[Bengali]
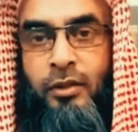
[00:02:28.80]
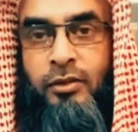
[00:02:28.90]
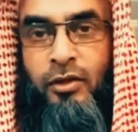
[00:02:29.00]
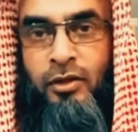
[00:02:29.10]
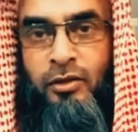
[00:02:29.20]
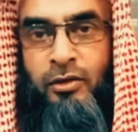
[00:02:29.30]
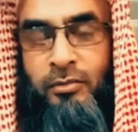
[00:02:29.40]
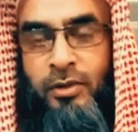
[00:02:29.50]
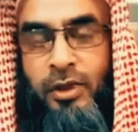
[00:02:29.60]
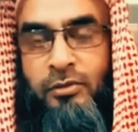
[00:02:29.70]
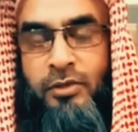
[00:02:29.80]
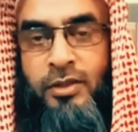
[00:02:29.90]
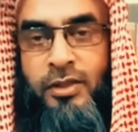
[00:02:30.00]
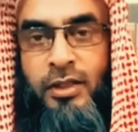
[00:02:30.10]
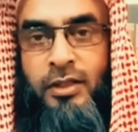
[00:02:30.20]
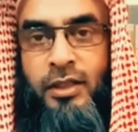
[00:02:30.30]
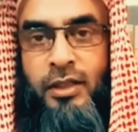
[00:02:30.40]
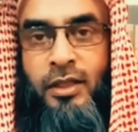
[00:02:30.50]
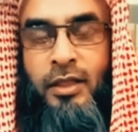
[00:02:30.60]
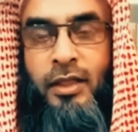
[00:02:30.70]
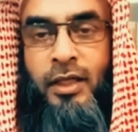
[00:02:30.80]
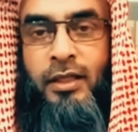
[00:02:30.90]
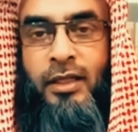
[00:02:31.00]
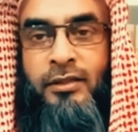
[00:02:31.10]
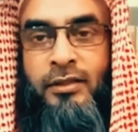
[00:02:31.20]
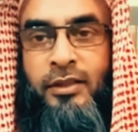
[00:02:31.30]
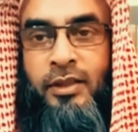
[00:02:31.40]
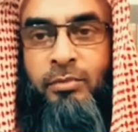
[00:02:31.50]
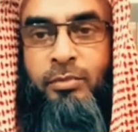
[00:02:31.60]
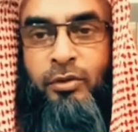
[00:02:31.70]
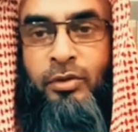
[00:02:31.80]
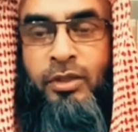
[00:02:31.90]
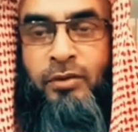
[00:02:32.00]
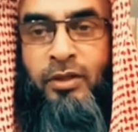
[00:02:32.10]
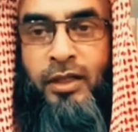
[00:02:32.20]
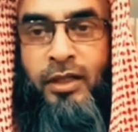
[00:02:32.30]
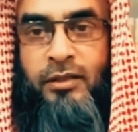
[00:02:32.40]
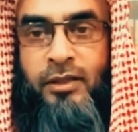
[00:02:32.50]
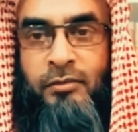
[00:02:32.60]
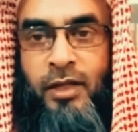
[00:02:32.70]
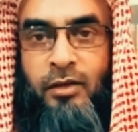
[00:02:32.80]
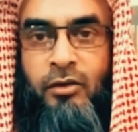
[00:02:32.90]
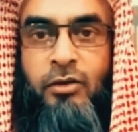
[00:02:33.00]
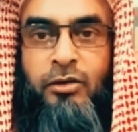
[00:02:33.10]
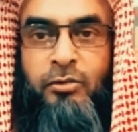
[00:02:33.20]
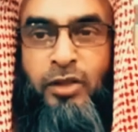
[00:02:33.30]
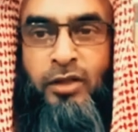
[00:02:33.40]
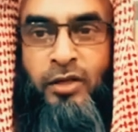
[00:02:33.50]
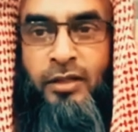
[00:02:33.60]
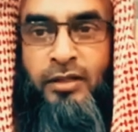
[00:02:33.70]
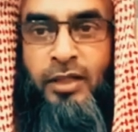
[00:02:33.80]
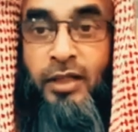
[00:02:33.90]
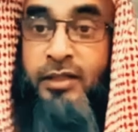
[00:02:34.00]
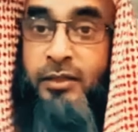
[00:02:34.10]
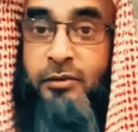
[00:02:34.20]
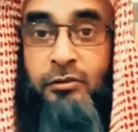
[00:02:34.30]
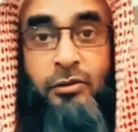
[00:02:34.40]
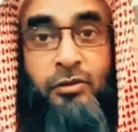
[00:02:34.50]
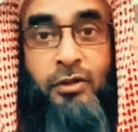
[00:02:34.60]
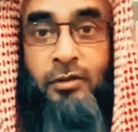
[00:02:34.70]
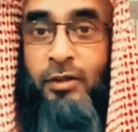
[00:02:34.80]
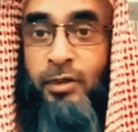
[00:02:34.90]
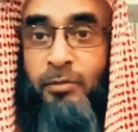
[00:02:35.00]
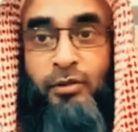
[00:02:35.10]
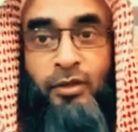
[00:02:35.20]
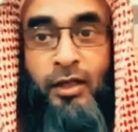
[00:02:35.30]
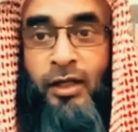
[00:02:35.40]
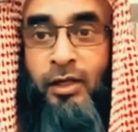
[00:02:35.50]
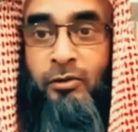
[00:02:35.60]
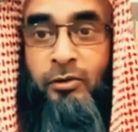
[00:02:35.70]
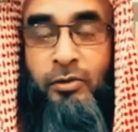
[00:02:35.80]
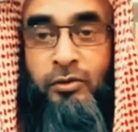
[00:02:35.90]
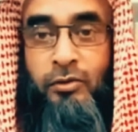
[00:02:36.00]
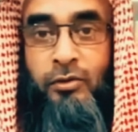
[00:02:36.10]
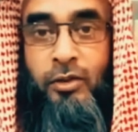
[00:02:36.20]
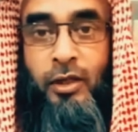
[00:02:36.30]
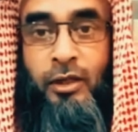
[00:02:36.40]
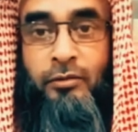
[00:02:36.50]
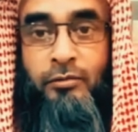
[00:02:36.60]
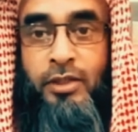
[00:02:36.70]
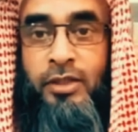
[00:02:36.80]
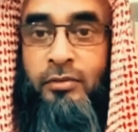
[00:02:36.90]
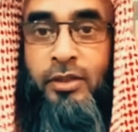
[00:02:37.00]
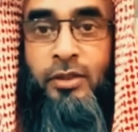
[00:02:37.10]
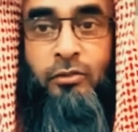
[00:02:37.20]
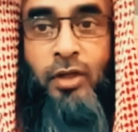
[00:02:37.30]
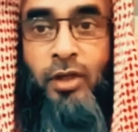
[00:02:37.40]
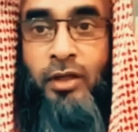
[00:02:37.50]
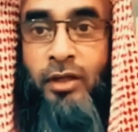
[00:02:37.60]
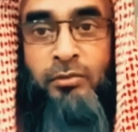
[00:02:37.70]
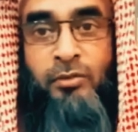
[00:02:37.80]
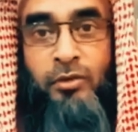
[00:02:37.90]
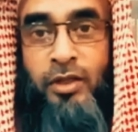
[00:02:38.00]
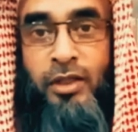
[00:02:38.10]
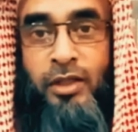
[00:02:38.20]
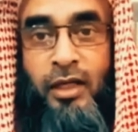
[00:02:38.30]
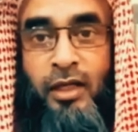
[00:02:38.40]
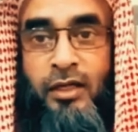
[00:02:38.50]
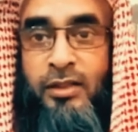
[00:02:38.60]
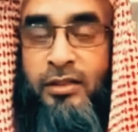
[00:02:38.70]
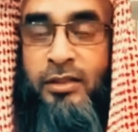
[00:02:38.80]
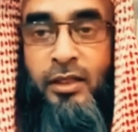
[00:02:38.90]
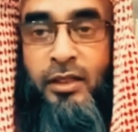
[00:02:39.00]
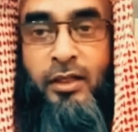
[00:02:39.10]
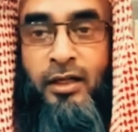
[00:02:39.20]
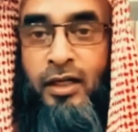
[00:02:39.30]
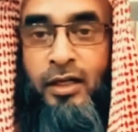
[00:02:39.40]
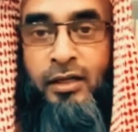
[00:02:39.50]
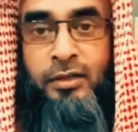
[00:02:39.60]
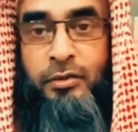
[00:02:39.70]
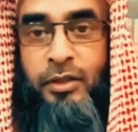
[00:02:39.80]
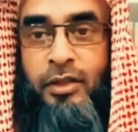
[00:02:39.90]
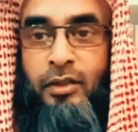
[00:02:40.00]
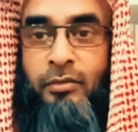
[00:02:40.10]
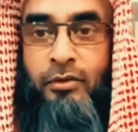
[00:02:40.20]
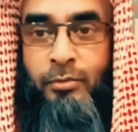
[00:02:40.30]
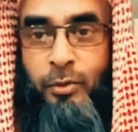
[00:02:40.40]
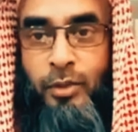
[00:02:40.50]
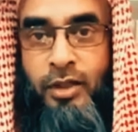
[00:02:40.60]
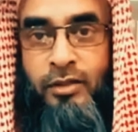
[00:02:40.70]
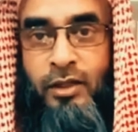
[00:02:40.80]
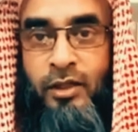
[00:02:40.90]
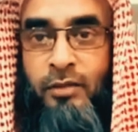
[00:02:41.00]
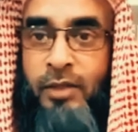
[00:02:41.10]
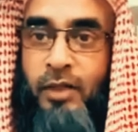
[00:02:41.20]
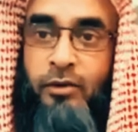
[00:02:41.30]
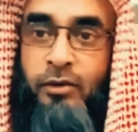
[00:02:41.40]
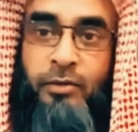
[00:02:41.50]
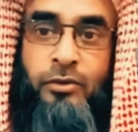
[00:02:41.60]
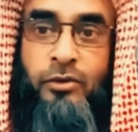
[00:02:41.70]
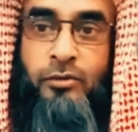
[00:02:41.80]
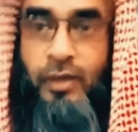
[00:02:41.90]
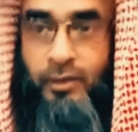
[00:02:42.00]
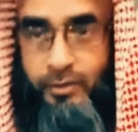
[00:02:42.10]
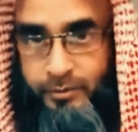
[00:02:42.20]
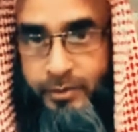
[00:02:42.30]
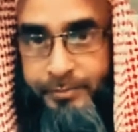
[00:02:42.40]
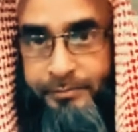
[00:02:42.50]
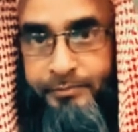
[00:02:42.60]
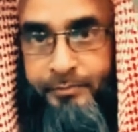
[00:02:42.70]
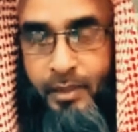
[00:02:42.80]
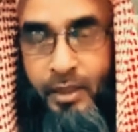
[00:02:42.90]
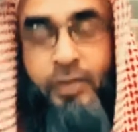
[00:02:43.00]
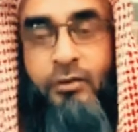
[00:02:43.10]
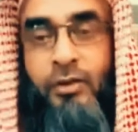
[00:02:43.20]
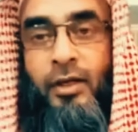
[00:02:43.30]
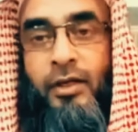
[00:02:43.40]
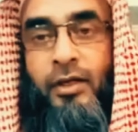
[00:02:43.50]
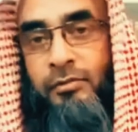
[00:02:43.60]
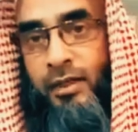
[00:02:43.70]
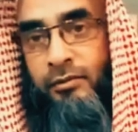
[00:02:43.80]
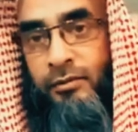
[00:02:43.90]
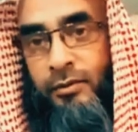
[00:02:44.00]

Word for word: ছয় নম্বর বেদাত হচ্ছে যে এই রাতটিকে পনেরো সময় রাতটিকে ভাগ্য রজনী মনে করা যে আজকে তো তকদিরের ভাগ বন্টন আল্লাহ করবে তো বেশি বেশি দোয়া কালাম করি আর রাত জেগে কান্নাকাটি করি নফল পড়ি তাহলে ভাগ্যটা এবছর ভালো হবে এটি আর একটি বিদাত